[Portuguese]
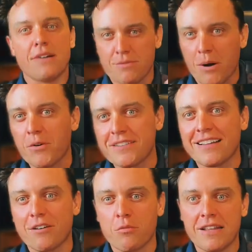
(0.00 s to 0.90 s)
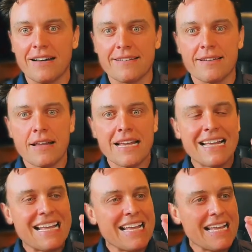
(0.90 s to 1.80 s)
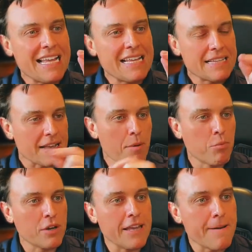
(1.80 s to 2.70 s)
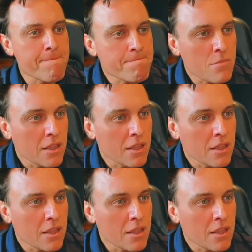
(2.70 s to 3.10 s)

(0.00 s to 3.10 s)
Mais uma coisa, tá na comunidade. Sabe por quê?